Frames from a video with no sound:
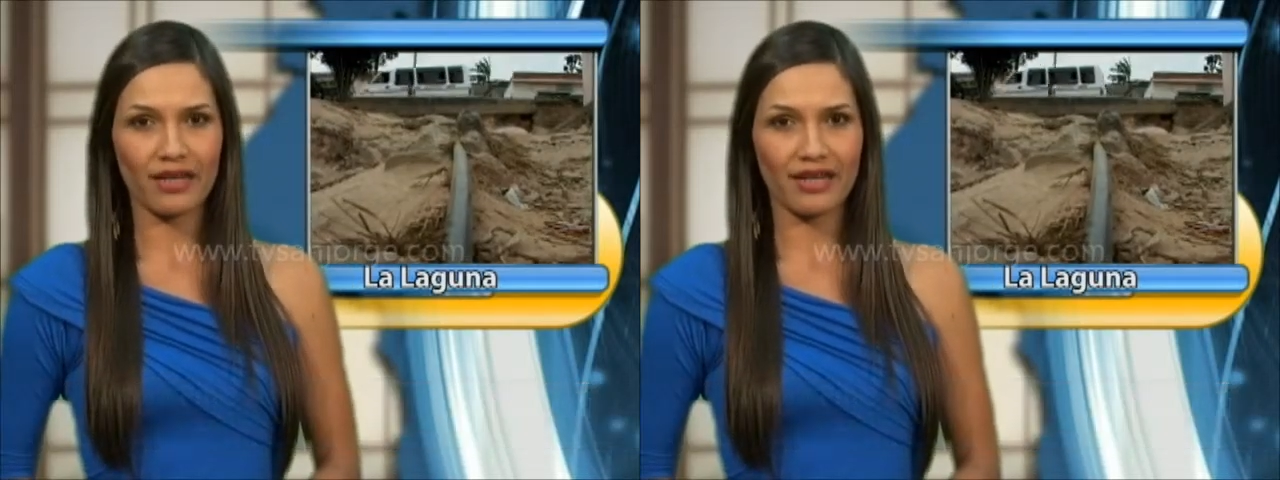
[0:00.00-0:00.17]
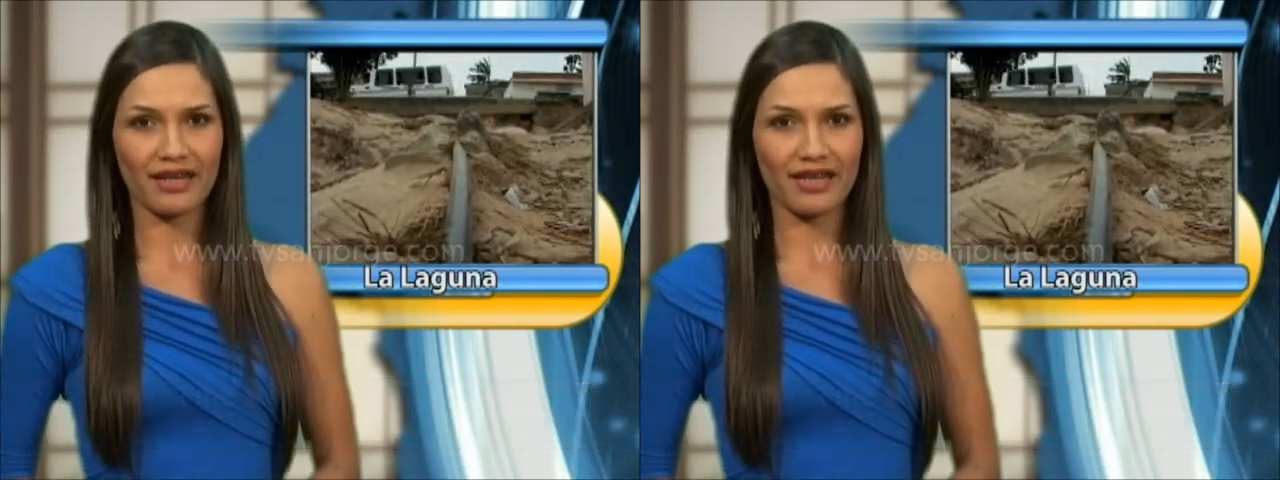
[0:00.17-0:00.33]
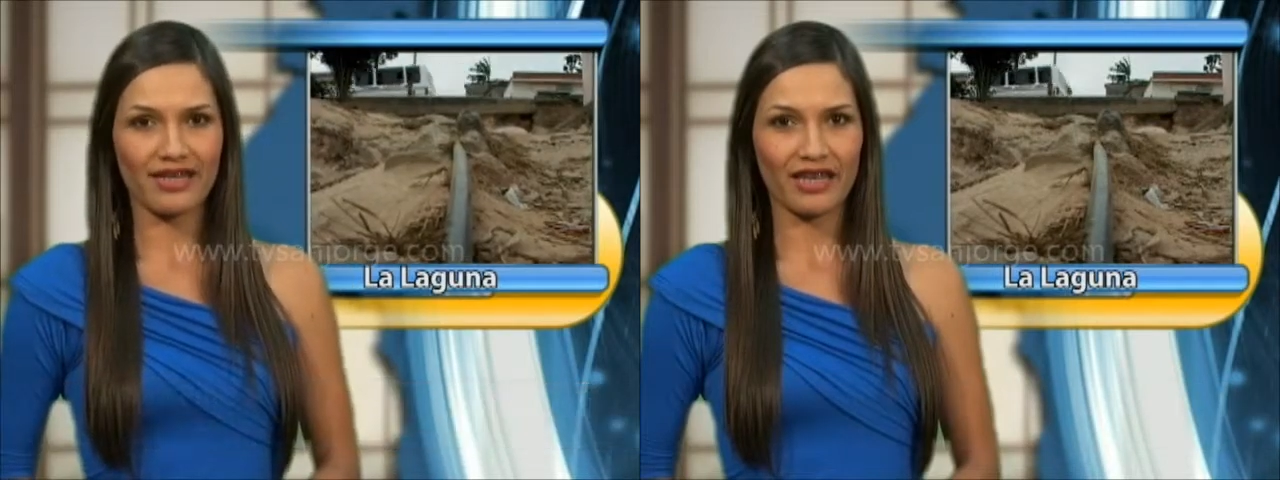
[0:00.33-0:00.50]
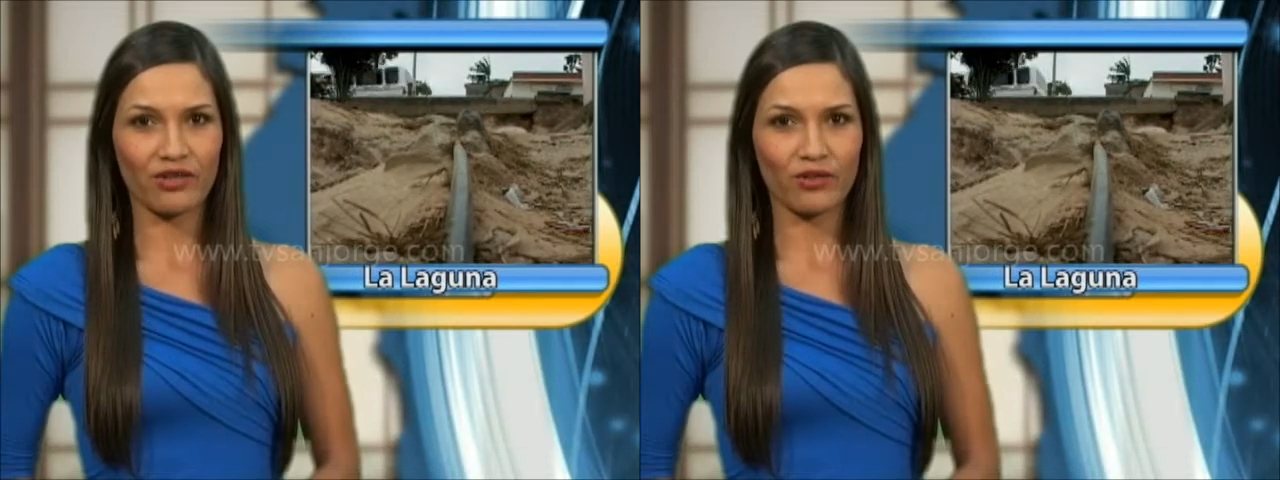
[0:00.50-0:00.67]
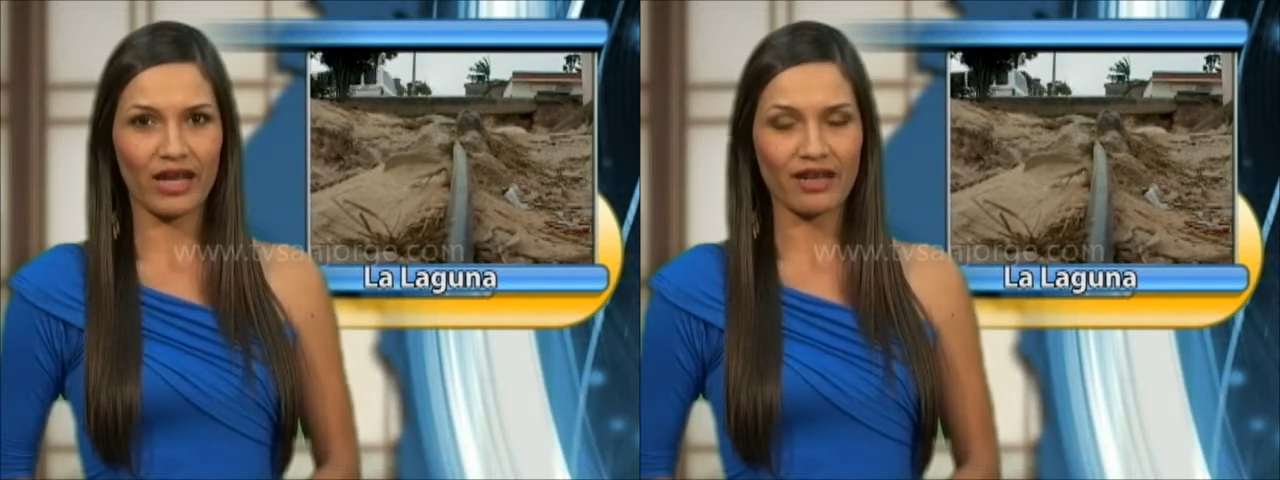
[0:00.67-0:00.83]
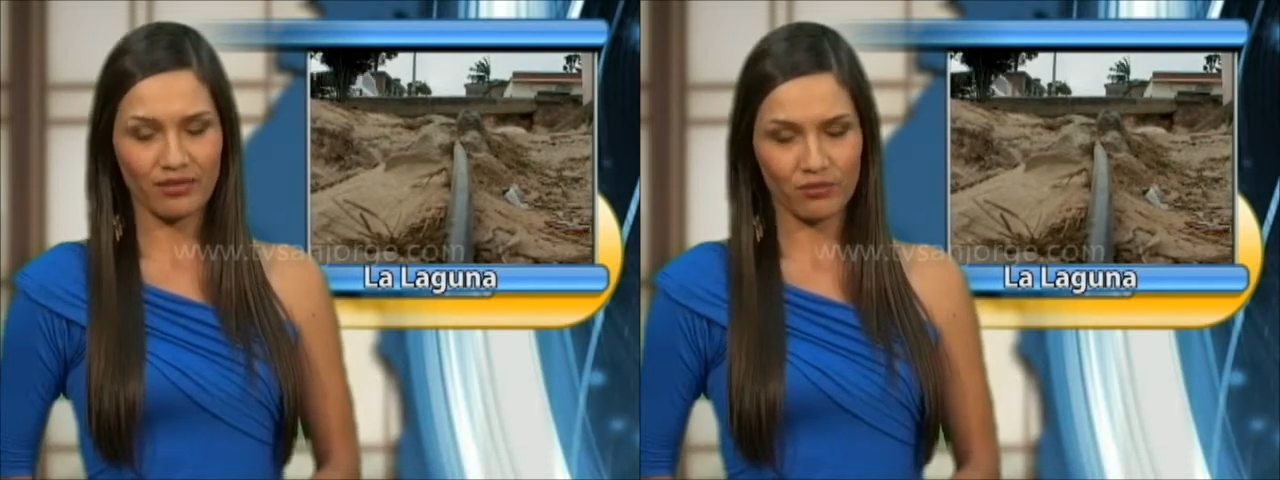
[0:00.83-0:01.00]
de la realidad
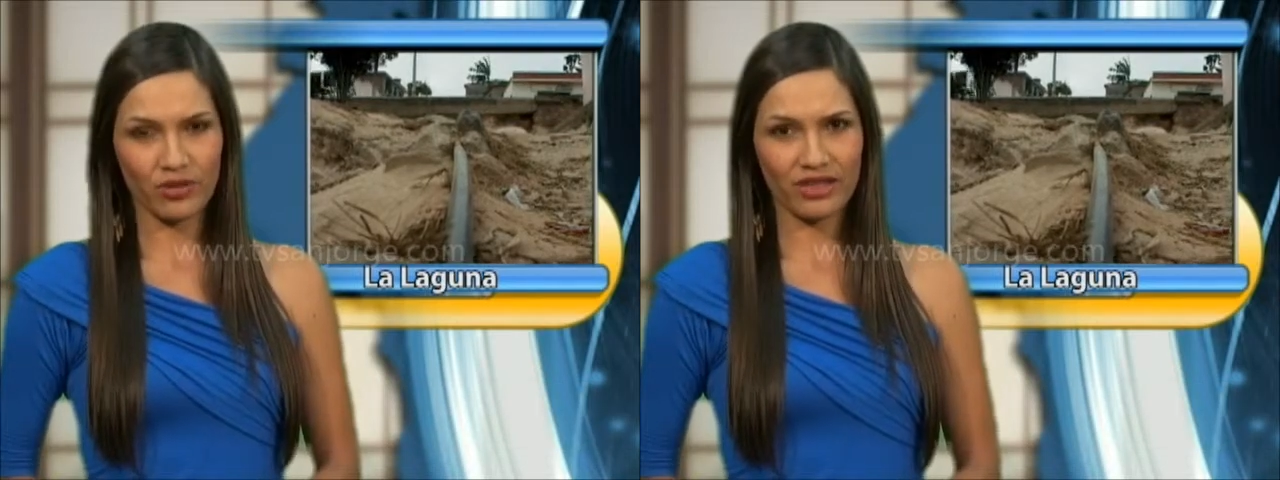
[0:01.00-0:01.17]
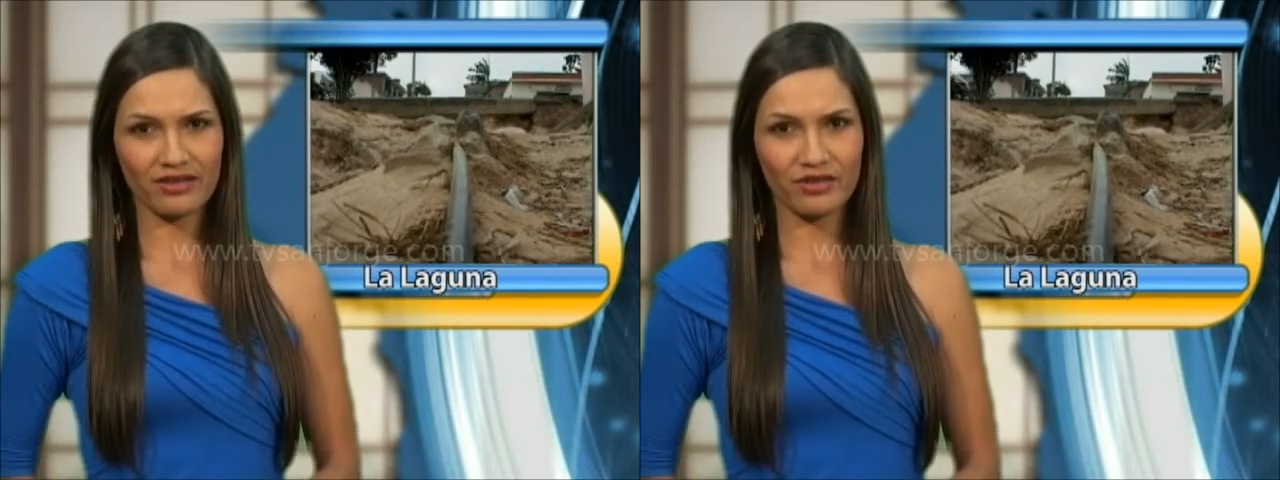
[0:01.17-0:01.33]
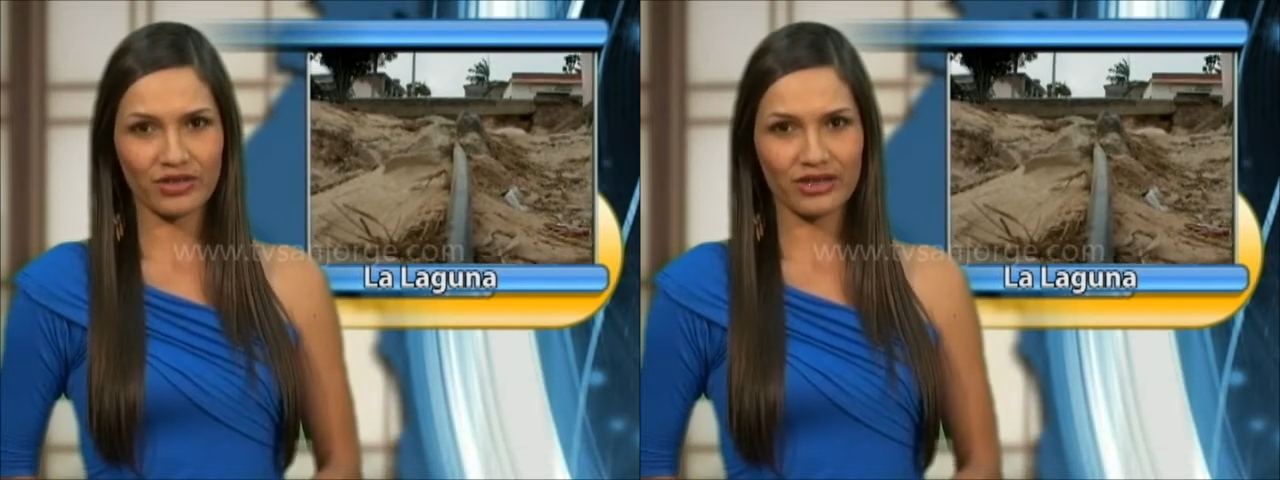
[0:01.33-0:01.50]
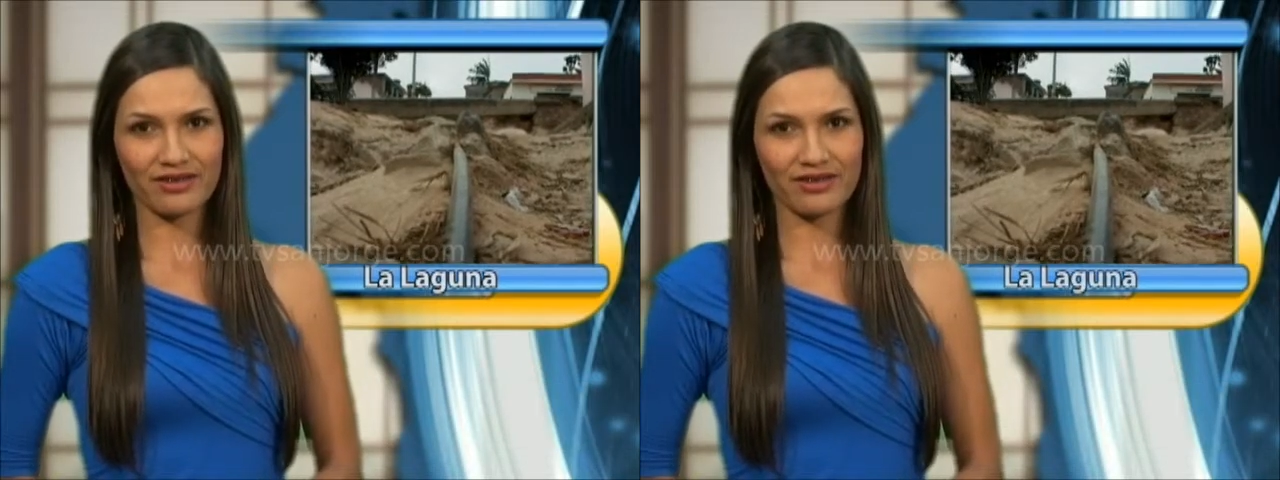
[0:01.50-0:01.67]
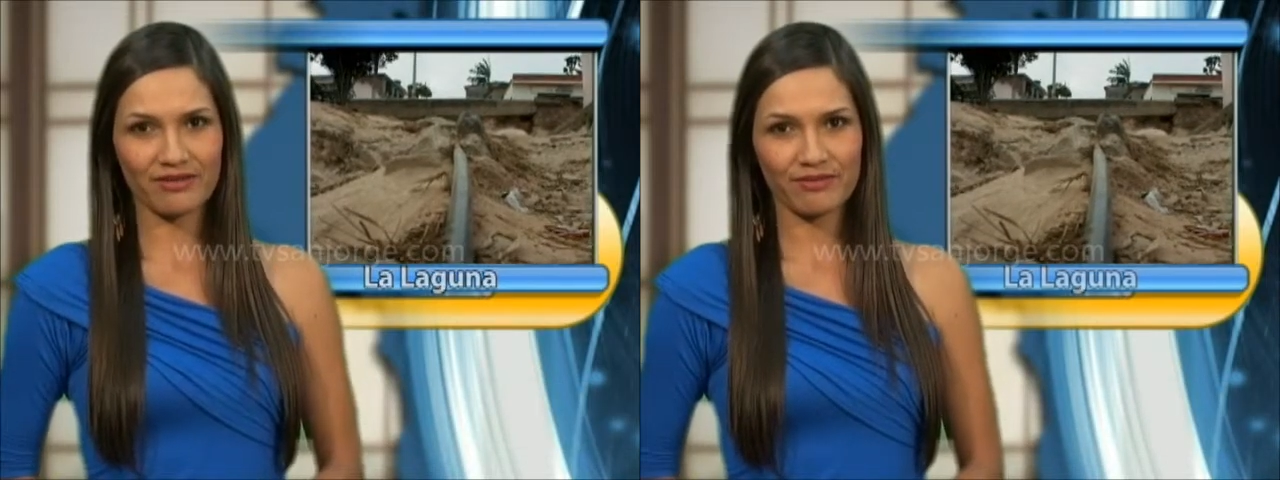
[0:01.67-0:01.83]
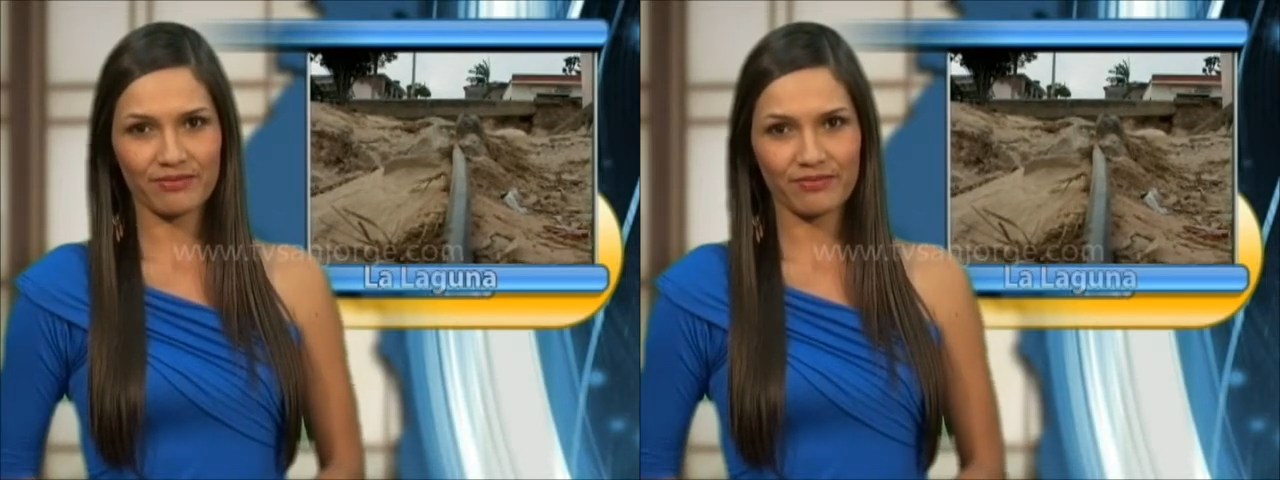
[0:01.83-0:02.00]
local. Buenas noches.